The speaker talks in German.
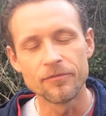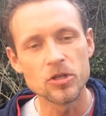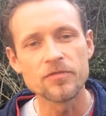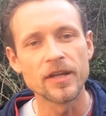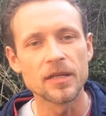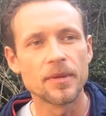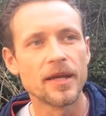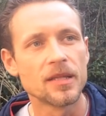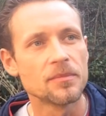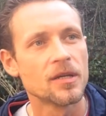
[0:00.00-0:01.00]
wurscht welche man
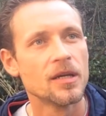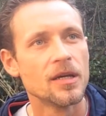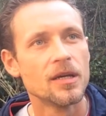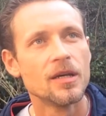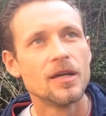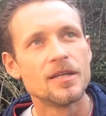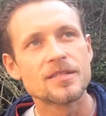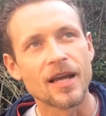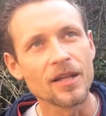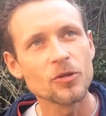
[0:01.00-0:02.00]
hernimmt,
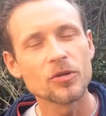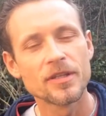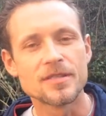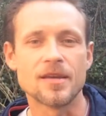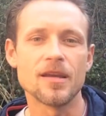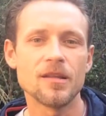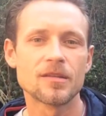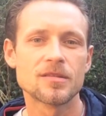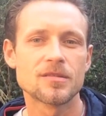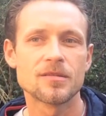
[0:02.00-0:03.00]
es kann doch nicht
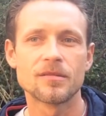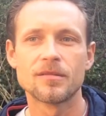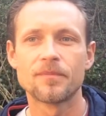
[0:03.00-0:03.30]
sein, dass